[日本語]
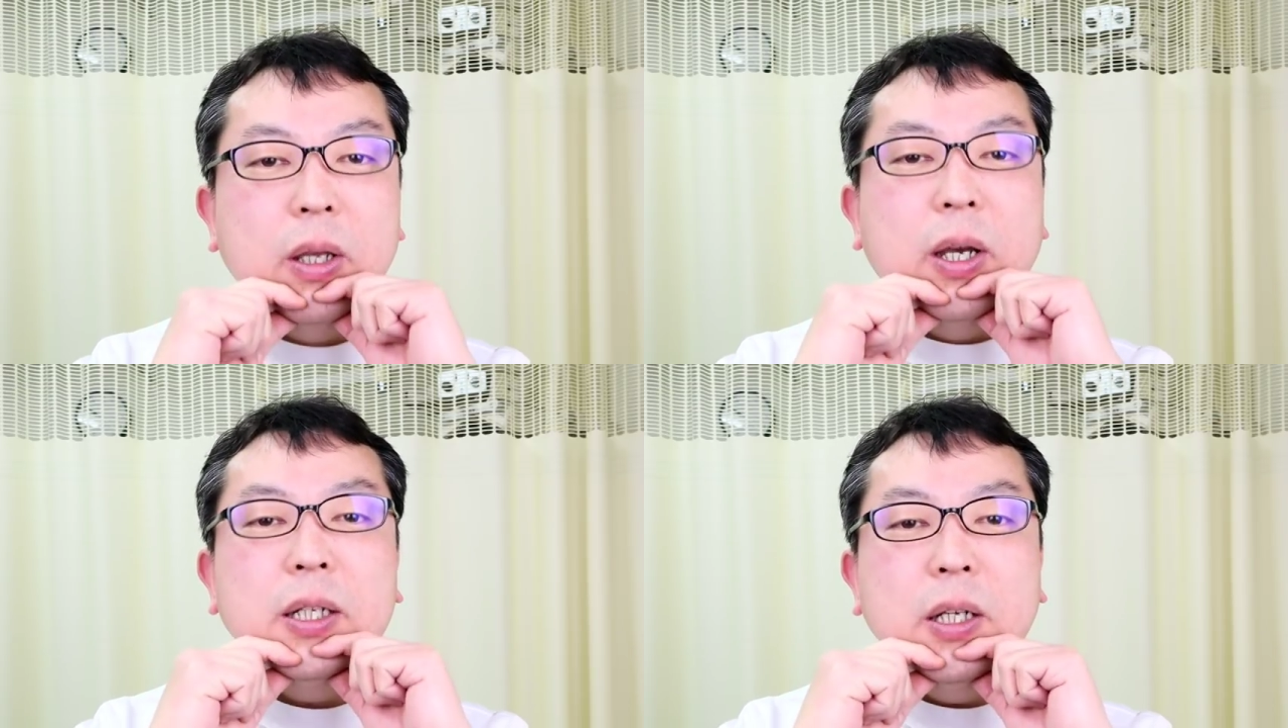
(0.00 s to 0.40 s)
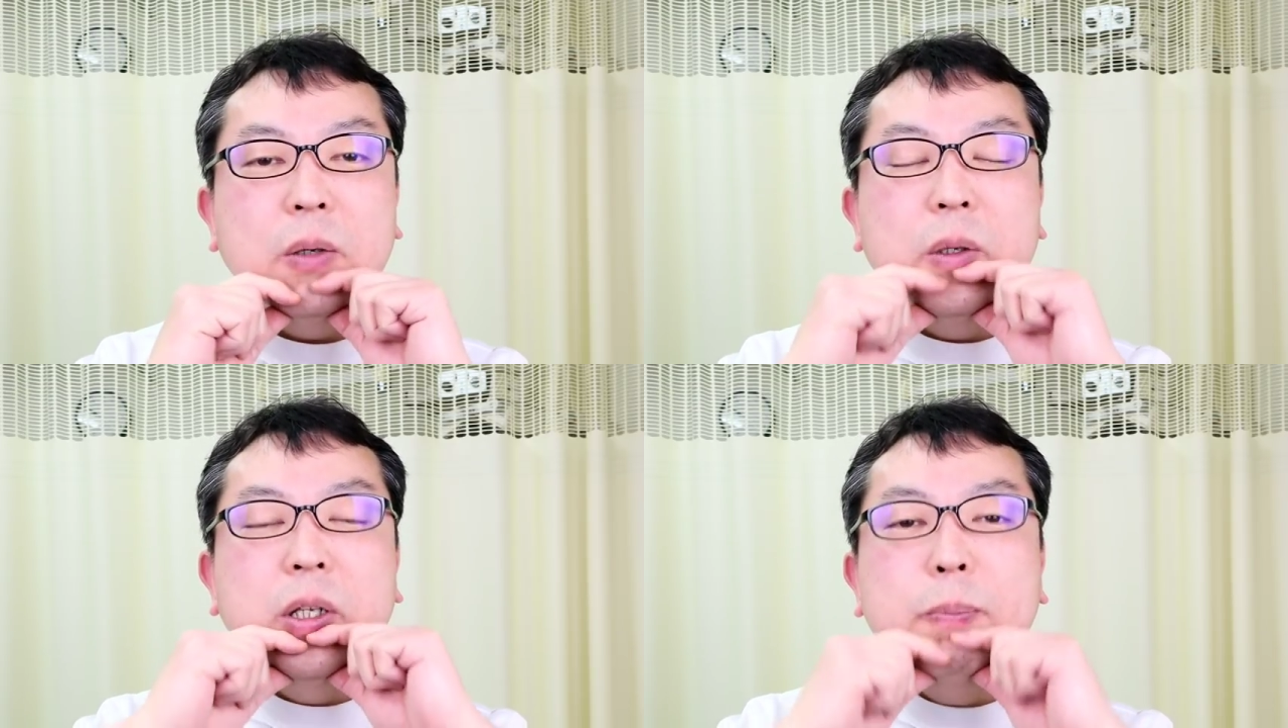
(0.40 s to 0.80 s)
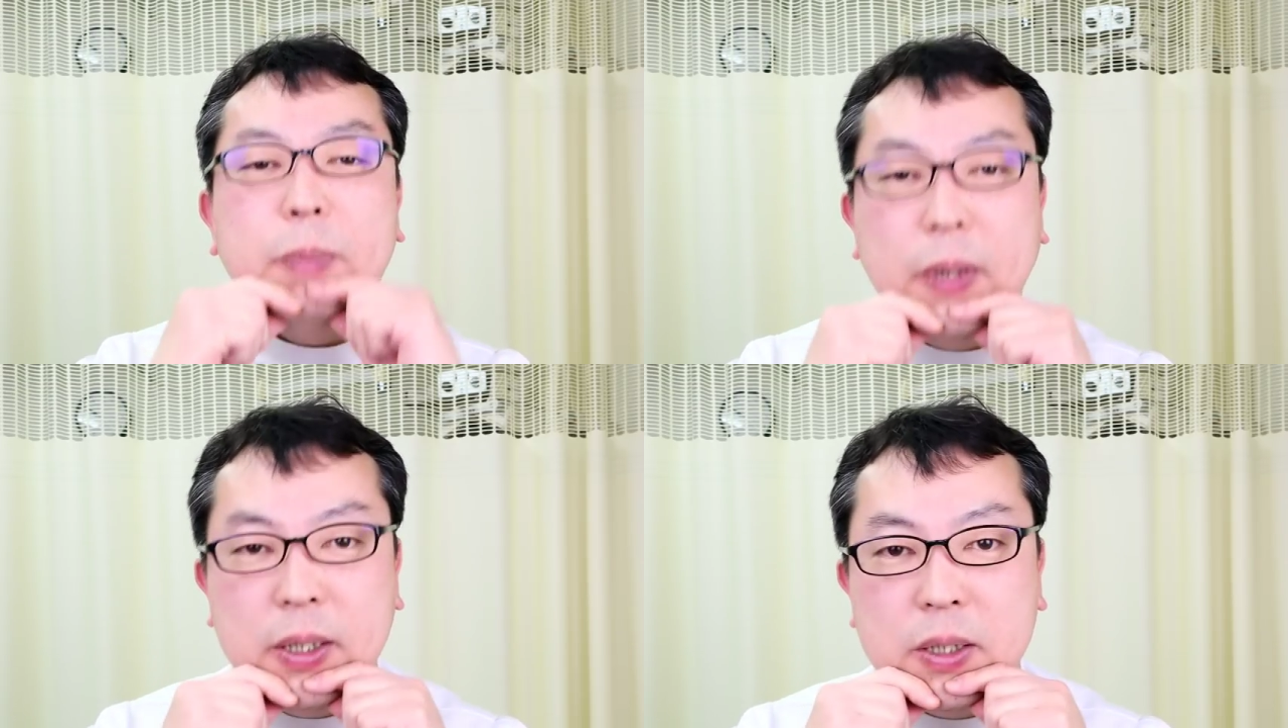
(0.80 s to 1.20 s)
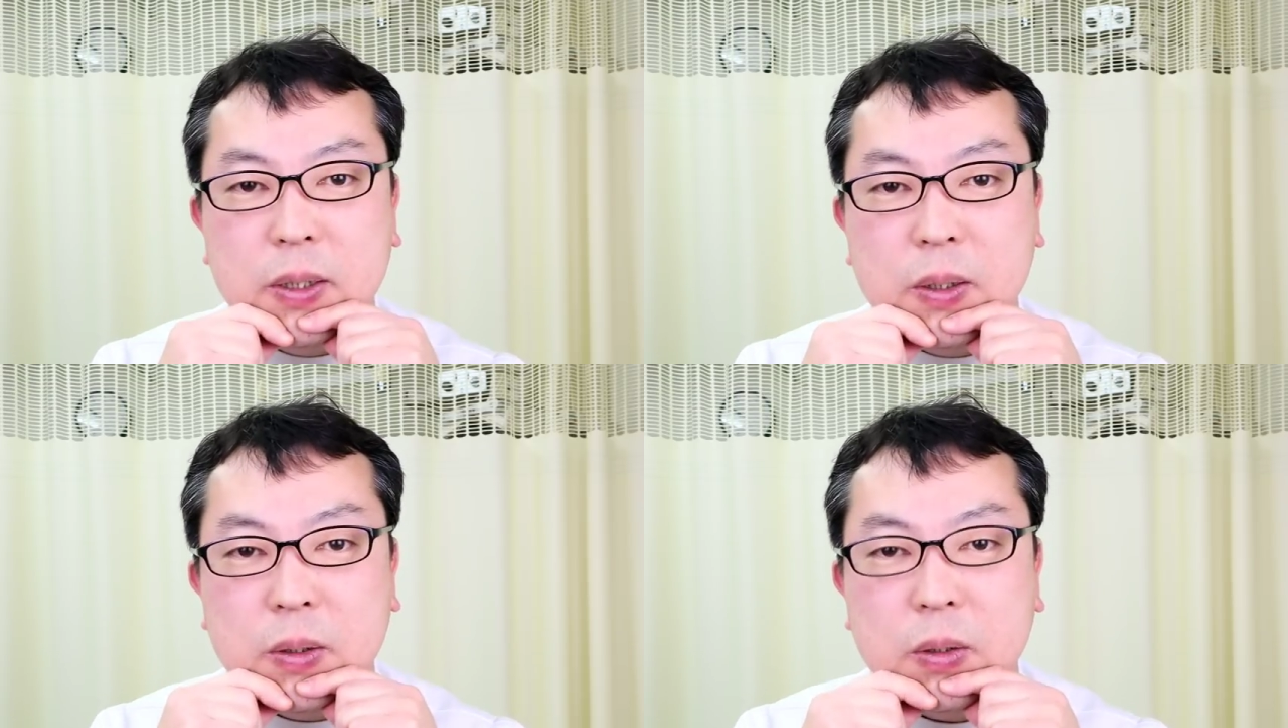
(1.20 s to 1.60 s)
肌を引っ張りす
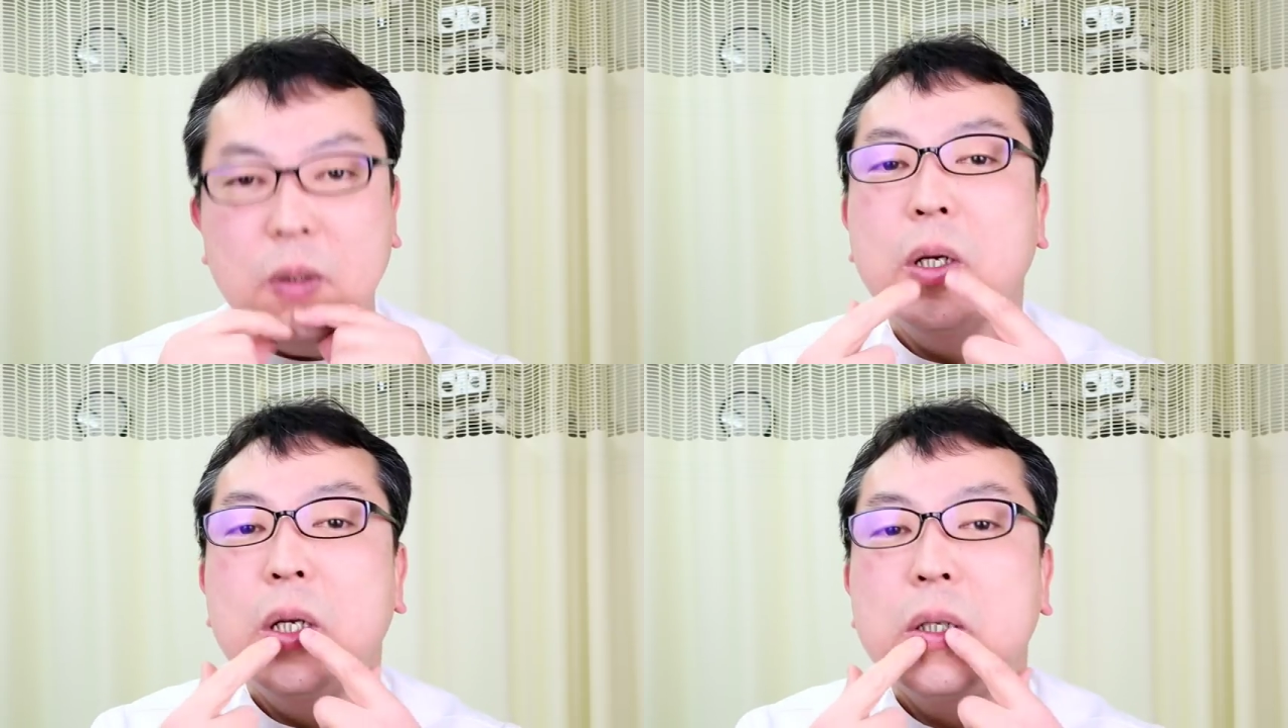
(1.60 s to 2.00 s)
ぎると